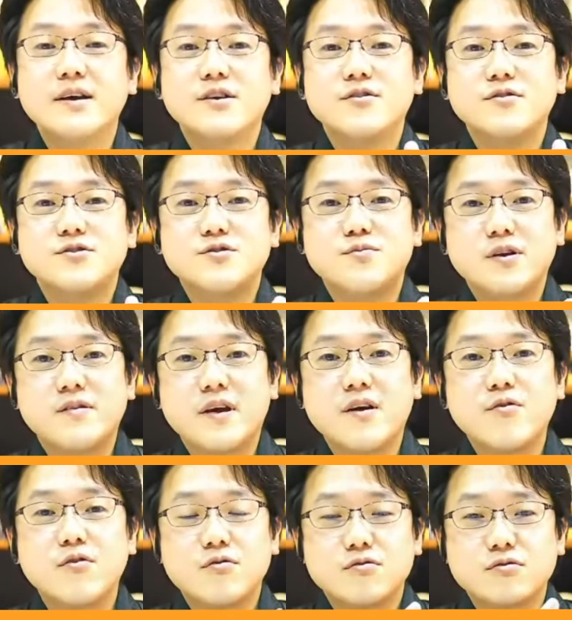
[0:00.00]
YouTube は
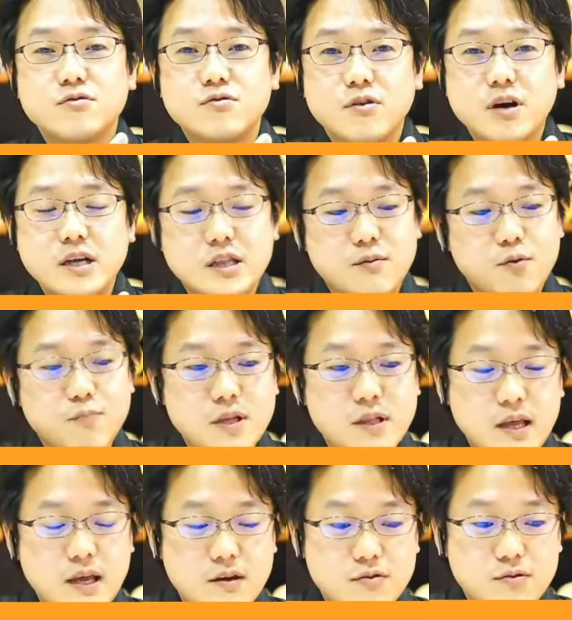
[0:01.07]
全国の方も見
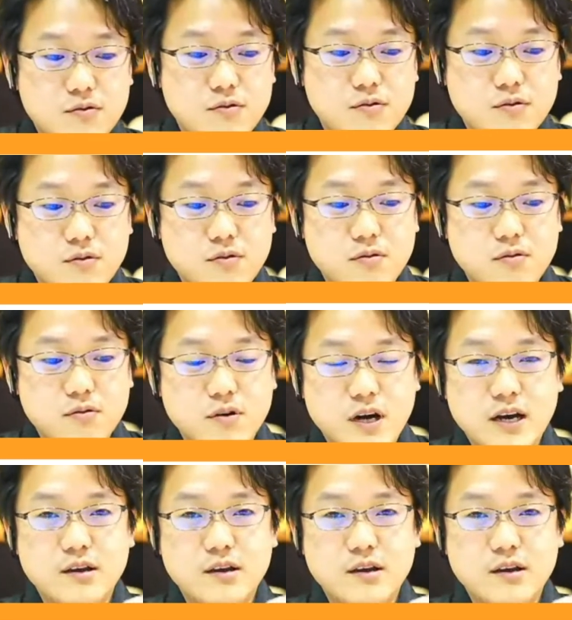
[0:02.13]
ている、